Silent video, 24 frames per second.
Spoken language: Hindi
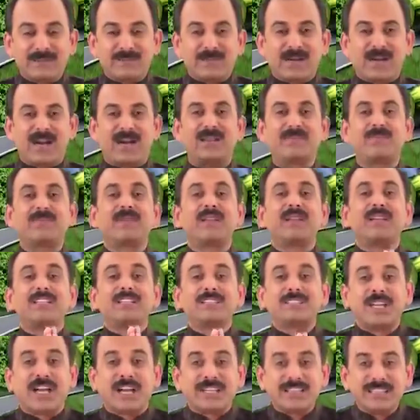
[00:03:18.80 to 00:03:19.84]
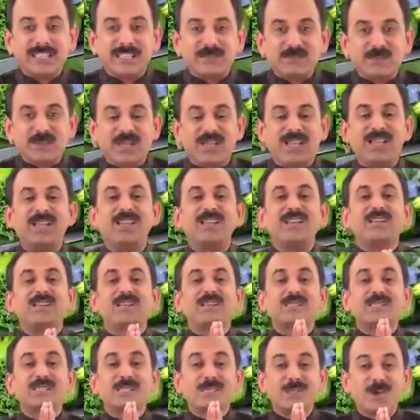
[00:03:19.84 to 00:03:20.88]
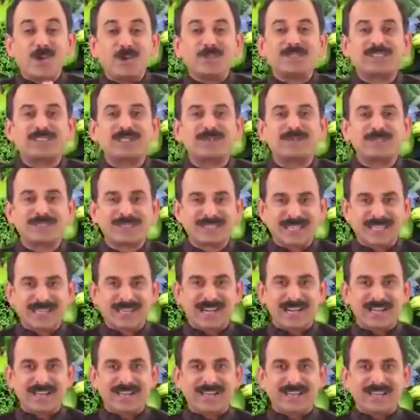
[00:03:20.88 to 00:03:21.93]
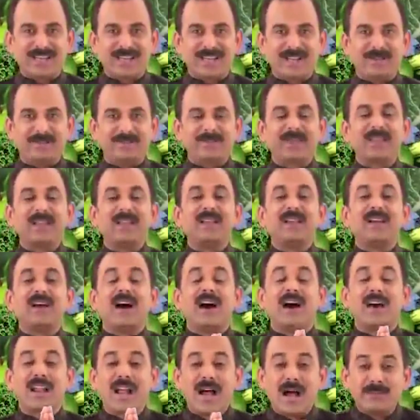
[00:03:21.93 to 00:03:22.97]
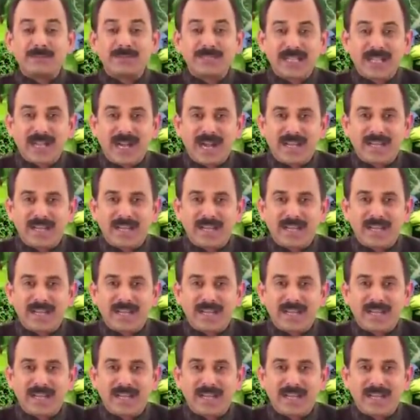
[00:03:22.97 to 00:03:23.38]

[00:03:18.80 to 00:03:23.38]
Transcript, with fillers: के बाद शादी में सोच समझ के खाना है आराम से